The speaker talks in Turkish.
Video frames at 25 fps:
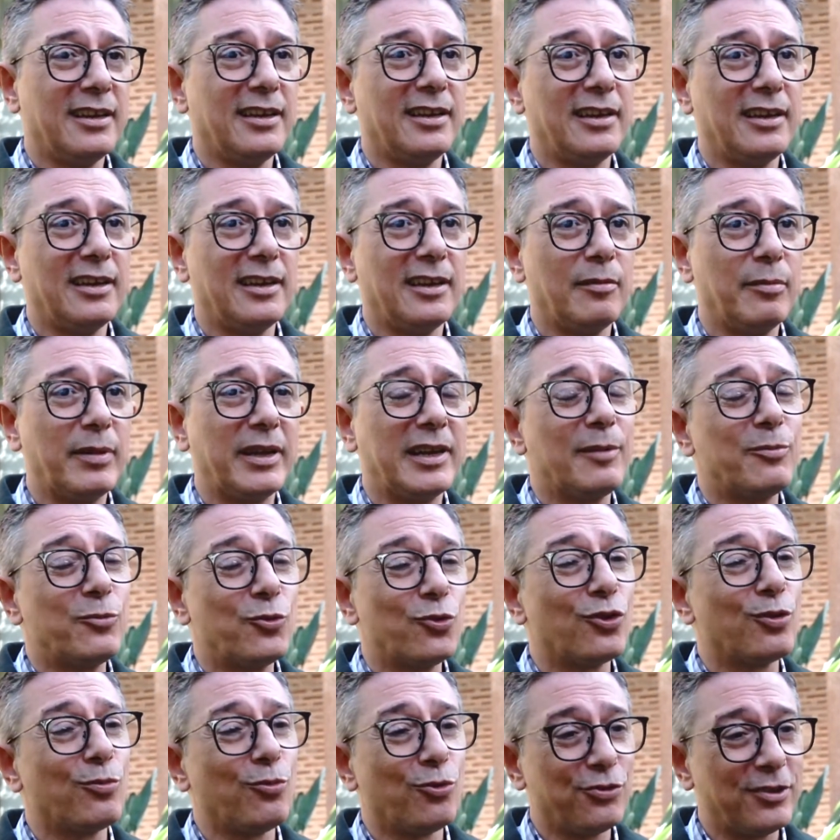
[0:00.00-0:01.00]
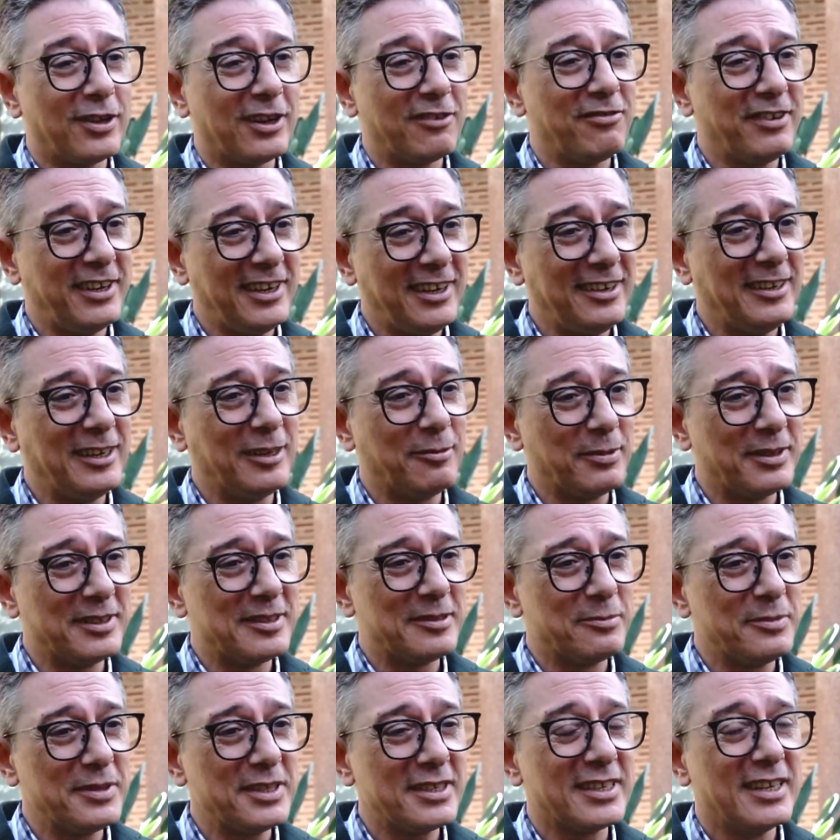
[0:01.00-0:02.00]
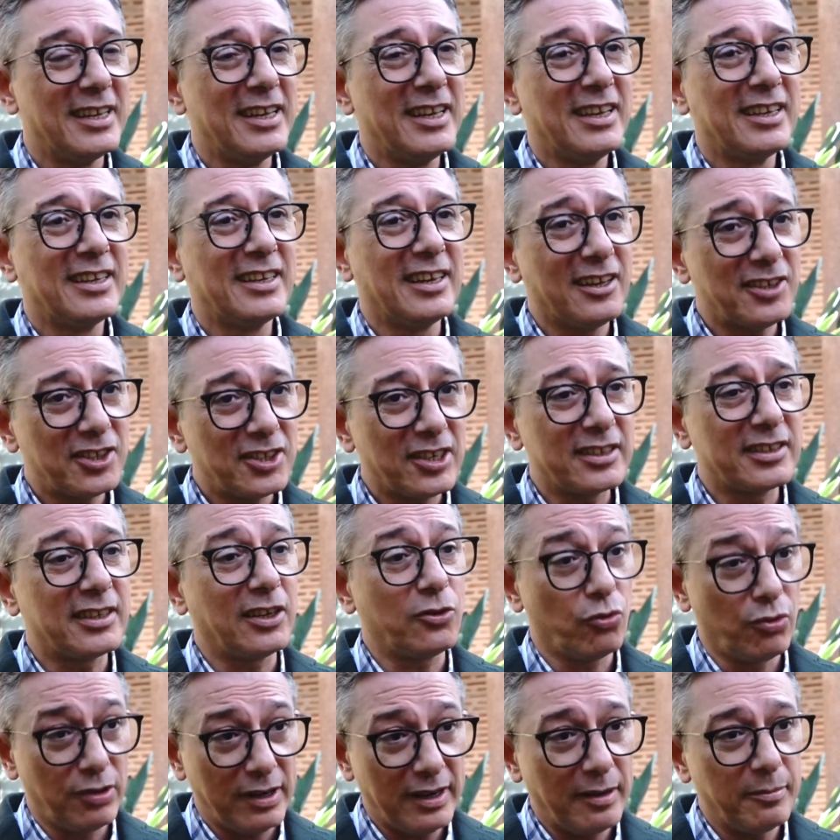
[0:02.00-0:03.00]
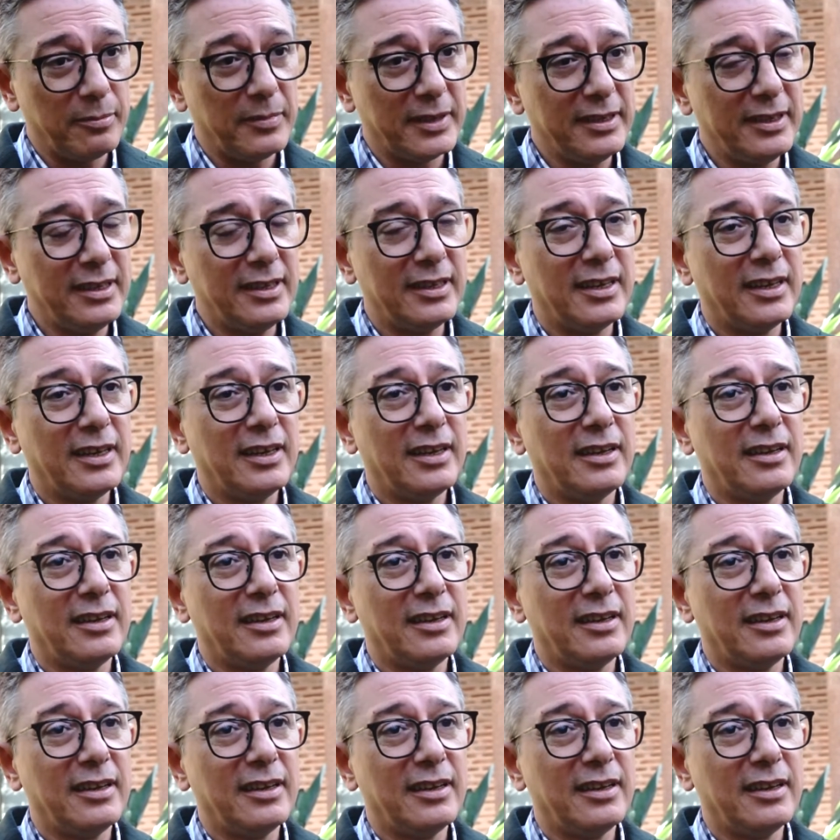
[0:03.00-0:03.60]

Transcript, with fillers: Ee, ben hep diyorum onlar veli nimetimiz. Gerçekten önemli.